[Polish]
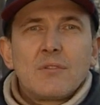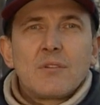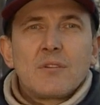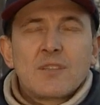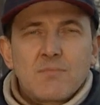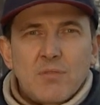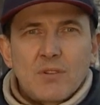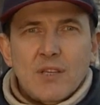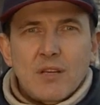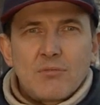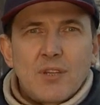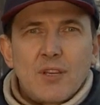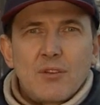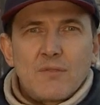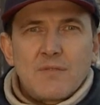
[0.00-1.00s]
spotkał
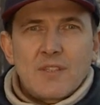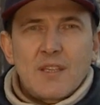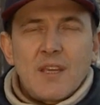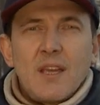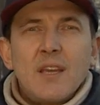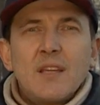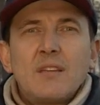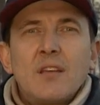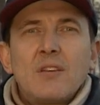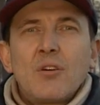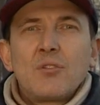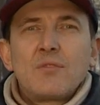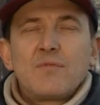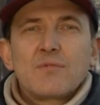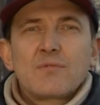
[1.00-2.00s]
kierowcę, ten
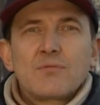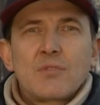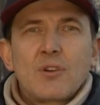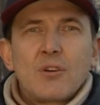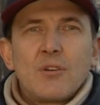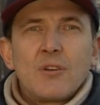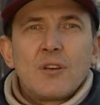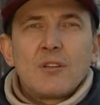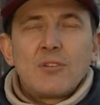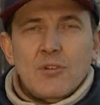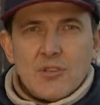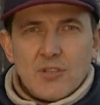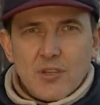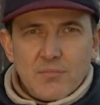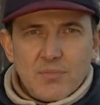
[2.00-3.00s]
odwiózł go do
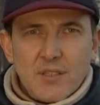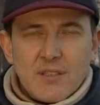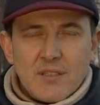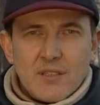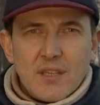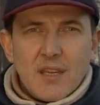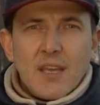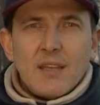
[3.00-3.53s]
Trzebnicy.